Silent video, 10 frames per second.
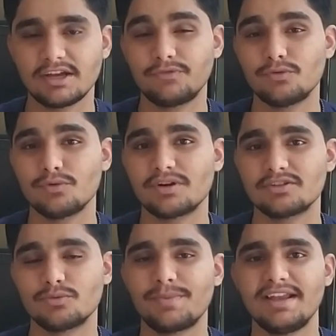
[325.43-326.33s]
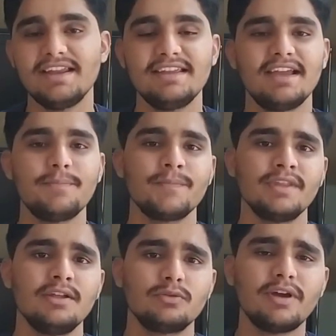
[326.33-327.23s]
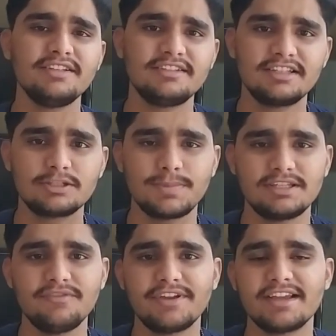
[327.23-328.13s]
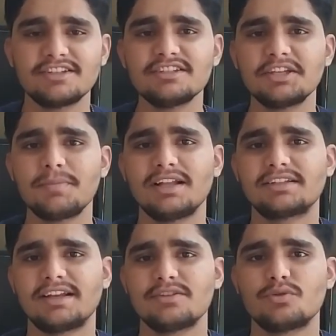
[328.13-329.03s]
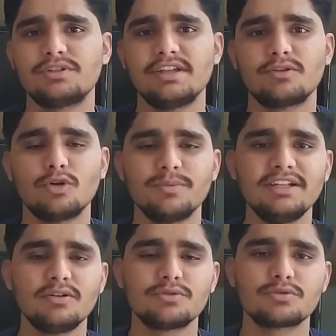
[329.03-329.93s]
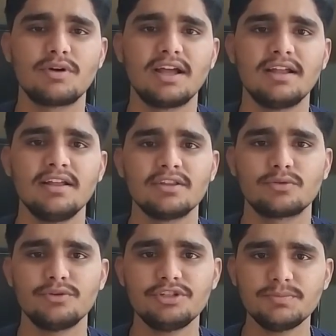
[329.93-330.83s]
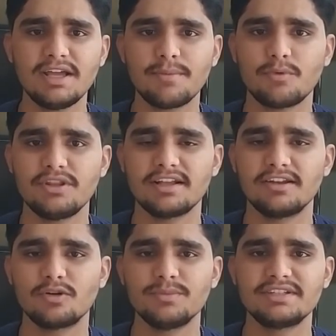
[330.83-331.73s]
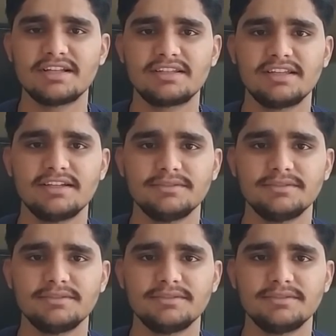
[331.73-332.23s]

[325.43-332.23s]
एक फ़ोन उनका जो पहले ही है तो गाइज इसकी स्पेसिफिकेशंस की बात करें जो कि ये ग्लोबली लॉन्च हुआ है तो इसमें आपको देखने को मिल जाती